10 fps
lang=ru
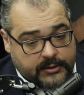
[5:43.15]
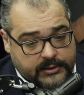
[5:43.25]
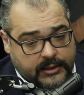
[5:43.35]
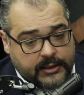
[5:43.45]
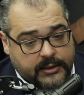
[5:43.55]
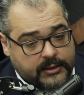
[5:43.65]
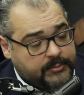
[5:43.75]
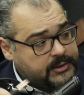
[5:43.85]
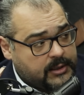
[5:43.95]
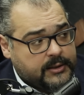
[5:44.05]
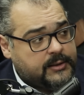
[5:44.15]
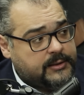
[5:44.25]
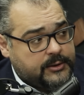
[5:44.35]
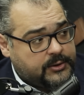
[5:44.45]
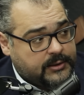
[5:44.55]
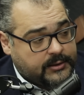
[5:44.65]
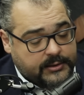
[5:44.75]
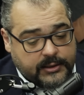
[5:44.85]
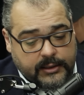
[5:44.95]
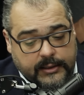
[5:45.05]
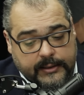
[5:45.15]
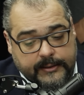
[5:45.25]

На стране там несколько тысяч санкций.